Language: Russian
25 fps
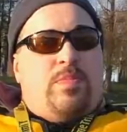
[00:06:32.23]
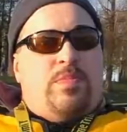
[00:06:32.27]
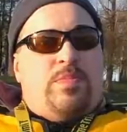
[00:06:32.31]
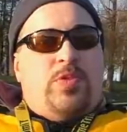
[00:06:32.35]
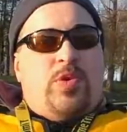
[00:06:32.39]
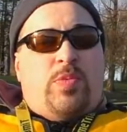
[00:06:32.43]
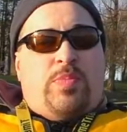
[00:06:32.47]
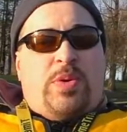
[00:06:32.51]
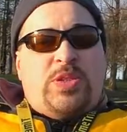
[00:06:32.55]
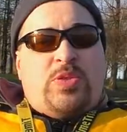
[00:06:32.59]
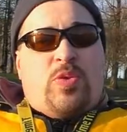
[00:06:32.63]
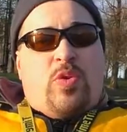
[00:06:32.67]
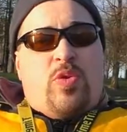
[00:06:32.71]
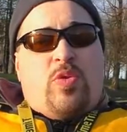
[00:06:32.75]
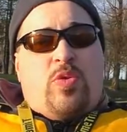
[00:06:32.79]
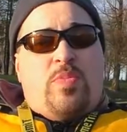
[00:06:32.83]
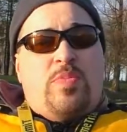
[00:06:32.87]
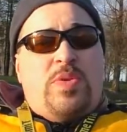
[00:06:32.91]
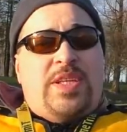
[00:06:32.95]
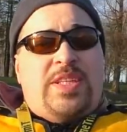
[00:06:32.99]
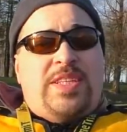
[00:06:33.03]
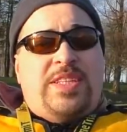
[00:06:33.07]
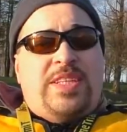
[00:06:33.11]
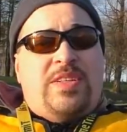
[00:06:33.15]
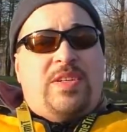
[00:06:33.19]
Но поскольку
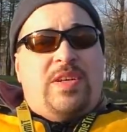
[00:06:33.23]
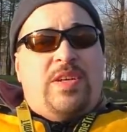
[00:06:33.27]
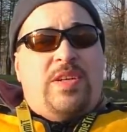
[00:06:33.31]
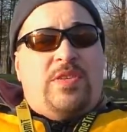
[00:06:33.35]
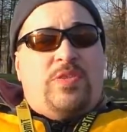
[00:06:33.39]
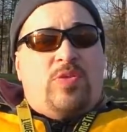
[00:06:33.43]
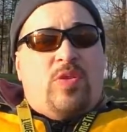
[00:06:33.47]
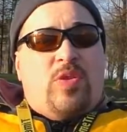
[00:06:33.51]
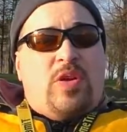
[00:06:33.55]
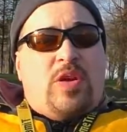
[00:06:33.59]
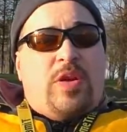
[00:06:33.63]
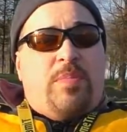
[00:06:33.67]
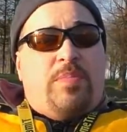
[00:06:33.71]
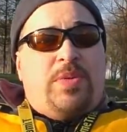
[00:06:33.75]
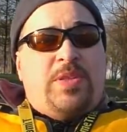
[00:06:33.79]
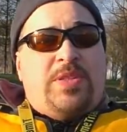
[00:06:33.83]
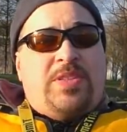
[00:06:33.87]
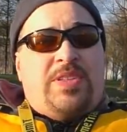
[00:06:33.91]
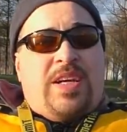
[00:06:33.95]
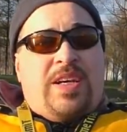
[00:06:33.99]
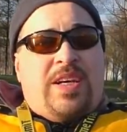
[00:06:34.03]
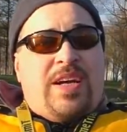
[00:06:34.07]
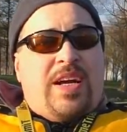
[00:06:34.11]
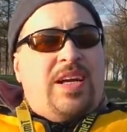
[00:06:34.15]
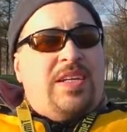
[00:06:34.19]
мы их делали только
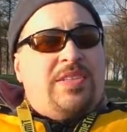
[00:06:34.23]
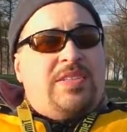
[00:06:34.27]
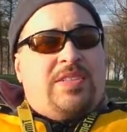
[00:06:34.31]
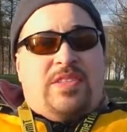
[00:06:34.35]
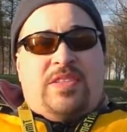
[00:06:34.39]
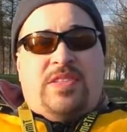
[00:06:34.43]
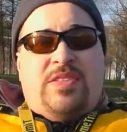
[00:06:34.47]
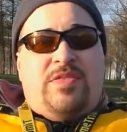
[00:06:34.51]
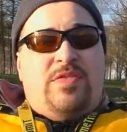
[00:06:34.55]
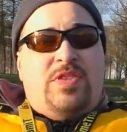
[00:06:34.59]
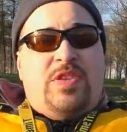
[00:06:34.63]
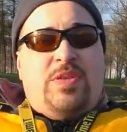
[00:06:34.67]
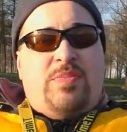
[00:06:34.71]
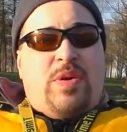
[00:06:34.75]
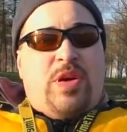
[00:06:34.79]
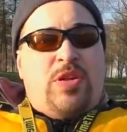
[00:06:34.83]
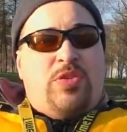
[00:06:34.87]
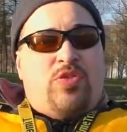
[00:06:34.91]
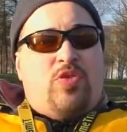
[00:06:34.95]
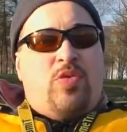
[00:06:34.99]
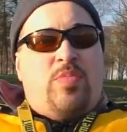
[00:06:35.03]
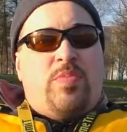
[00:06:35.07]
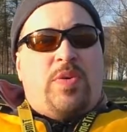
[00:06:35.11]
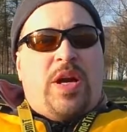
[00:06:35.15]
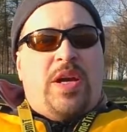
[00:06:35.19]
под заказ и в
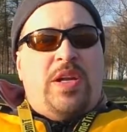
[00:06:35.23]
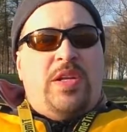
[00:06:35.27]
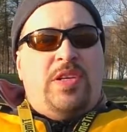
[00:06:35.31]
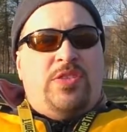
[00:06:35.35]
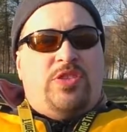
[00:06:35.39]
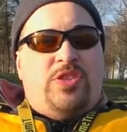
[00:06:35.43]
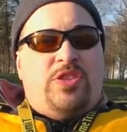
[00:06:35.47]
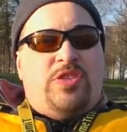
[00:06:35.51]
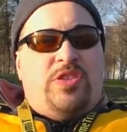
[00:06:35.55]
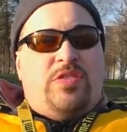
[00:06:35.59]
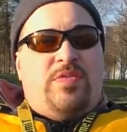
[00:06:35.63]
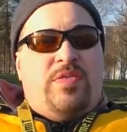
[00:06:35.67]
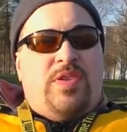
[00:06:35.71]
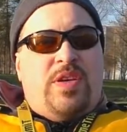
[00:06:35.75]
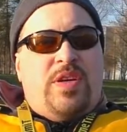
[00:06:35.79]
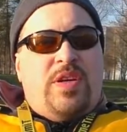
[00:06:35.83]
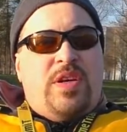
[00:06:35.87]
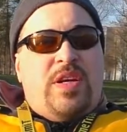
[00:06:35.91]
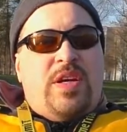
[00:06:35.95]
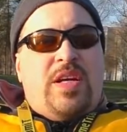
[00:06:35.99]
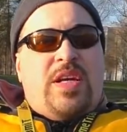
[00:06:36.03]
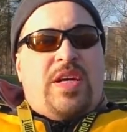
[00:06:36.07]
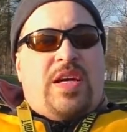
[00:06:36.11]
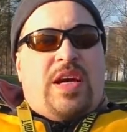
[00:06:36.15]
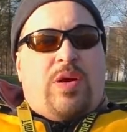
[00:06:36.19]
небольшом количестве,
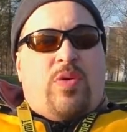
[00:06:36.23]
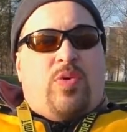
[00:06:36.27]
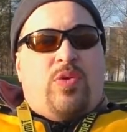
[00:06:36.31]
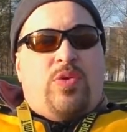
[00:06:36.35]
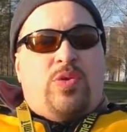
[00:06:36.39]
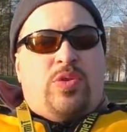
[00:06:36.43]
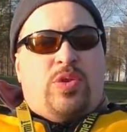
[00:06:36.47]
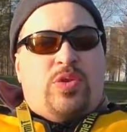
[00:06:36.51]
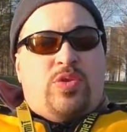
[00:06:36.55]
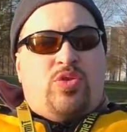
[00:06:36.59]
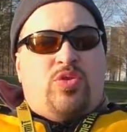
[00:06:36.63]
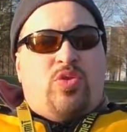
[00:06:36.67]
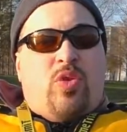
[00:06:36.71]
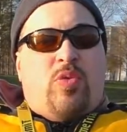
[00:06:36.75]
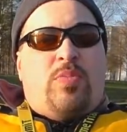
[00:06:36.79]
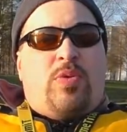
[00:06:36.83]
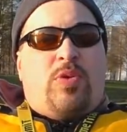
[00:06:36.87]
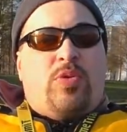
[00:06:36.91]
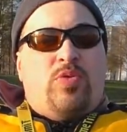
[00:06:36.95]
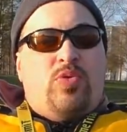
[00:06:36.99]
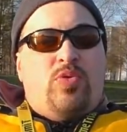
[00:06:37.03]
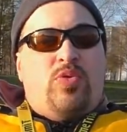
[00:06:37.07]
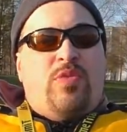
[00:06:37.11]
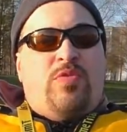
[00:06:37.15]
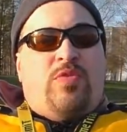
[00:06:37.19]
какую-то
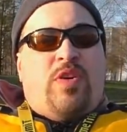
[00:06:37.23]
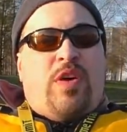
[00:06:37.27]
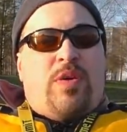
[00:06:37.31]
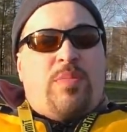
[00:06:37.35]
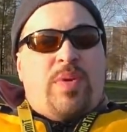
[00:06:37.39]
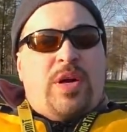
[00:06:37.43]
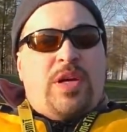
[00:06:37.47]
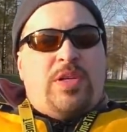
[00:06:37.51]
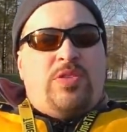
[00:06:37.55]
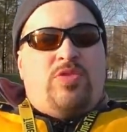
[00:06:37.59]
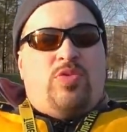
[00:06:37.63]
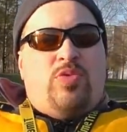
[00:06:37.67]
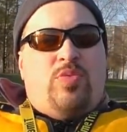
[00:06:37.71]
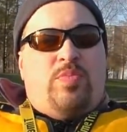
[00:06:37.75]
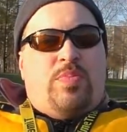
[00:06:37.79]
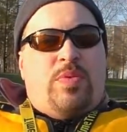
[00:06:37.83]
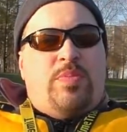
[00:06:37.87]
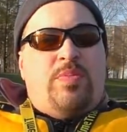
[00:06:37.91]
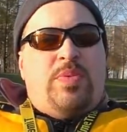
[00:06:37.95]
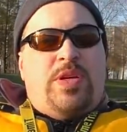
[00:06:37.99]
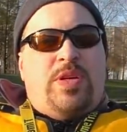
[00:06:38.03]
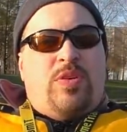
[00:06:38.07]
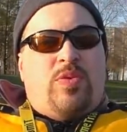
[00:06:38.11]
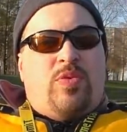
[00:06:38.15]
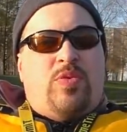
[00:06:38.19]
собранную информацию
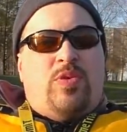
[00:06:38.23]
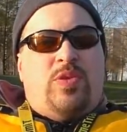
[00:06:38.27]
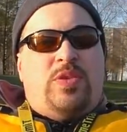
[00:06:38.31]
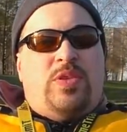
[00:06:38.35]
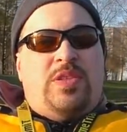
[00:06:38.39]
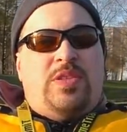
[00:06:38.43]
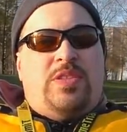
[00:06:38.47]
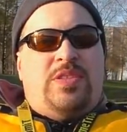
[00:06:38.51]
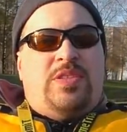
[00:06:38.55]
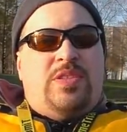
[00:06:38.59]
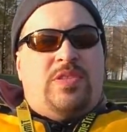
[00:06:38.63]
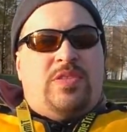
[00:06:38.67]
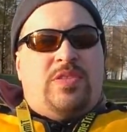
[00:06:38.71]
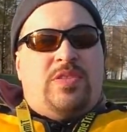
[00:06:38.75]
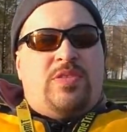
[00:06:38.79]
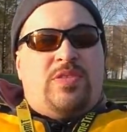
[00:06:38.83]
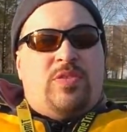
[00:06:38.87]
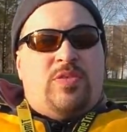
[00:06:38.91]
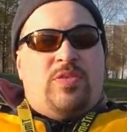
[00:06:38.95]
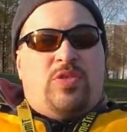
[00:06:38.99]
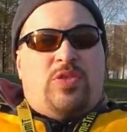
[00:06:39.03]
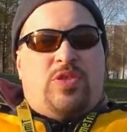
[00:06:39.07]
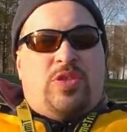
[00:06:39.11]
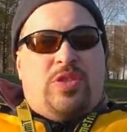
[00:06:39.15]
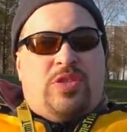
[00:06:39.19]
по мореходности
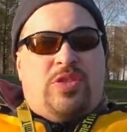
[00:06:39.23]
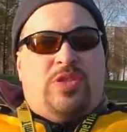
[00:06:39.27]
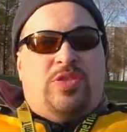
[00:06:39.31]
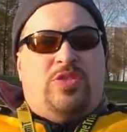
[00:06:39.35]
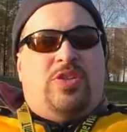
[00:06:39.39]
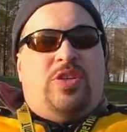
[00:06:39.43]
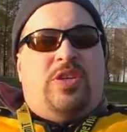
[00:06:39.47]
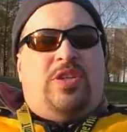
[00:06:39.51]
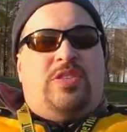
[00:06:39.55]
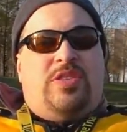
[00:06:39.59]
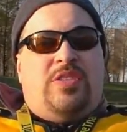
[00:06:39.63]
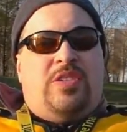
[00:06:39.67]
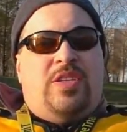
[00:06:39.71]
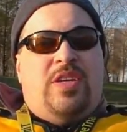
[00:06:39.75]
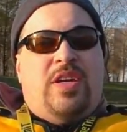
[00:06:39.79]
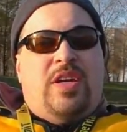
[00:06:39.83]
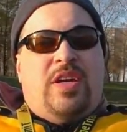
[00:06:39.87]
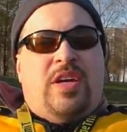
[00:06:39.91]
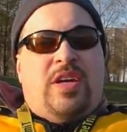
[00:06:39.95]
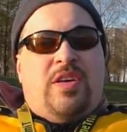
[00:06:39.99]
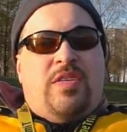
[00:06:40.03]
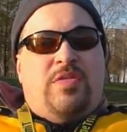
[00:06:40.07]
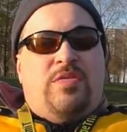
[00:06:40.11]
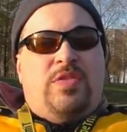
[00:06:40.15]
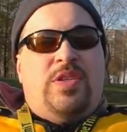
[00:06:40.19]
сложно сейчас
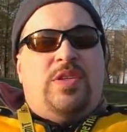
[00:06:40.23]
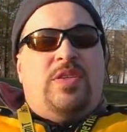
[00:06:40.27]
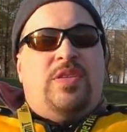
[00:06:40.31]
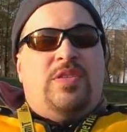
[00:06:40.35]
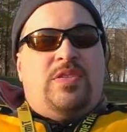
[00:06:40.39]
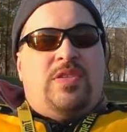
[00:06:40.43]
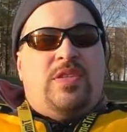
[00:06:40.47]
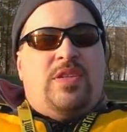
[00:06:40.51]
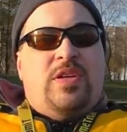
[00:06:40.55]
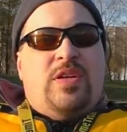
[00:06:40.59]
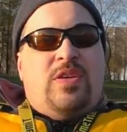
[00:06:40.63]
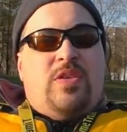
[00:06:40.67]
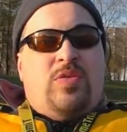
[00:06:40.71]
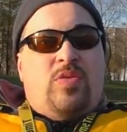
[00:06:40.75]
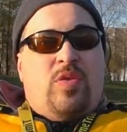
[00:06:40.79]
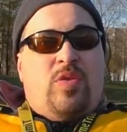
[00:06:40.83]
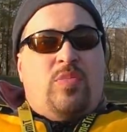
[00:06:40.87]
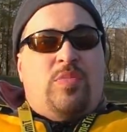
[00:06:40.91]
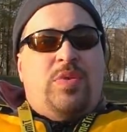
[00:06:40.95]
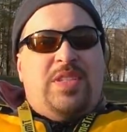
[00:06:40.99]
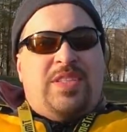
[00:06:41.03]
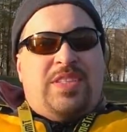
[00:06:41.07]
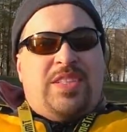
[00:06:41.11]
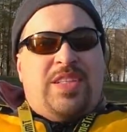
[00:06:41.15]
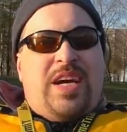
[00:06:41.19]
выдать.
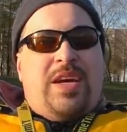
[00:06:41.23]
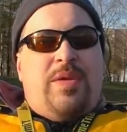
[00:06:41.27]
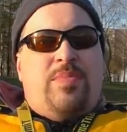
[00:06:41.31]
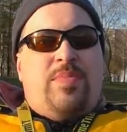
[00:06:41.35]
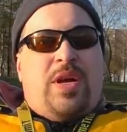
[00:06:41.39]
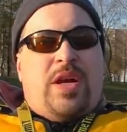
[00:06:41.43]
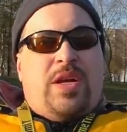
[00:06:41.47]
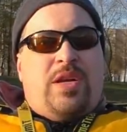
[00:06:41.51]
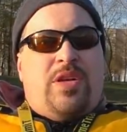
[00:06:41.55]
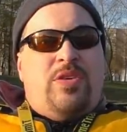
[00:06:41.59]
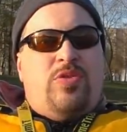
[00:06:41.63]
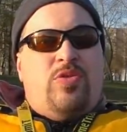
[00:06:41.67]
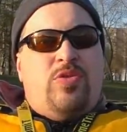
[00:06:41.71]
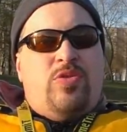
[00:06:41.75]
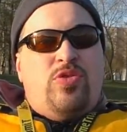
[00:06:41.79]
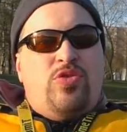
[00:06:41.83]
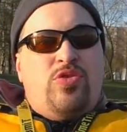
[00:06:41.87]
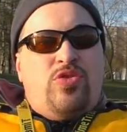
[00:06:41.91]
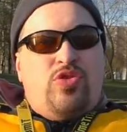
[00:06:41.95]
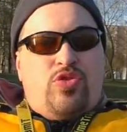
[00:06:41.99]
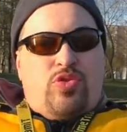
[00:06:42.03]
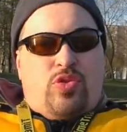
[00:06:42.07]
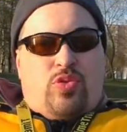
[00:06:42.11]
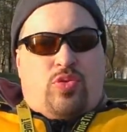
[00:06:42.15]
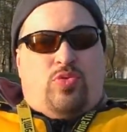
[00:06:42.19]
Но мы знаем, как ее
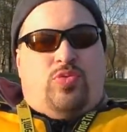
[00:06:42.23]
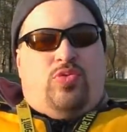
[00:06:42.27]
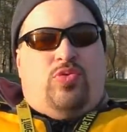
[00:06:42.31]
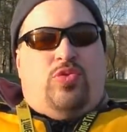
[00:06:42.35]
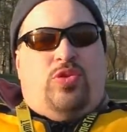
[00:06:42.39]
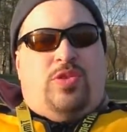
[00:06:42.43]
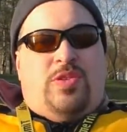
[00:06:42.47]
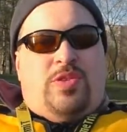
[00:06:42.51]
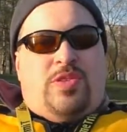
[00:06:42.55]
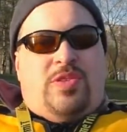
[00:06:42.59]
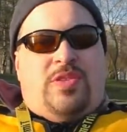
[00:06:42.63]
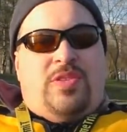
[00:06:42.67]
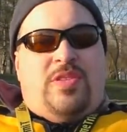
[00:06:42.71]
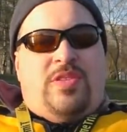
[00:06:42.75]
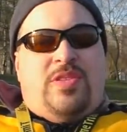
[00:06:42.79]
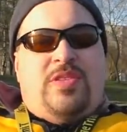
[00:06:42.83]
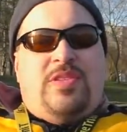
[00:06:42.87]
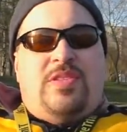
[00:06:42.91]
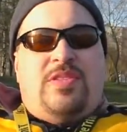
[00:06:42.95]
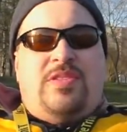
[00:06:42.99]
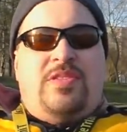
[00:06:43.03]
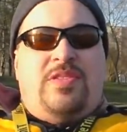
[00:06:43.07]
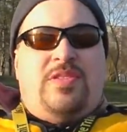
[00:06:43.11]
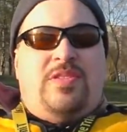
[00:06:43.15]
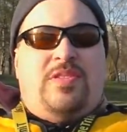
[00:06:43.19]
еще лучше
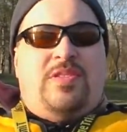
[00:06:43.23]
сделать.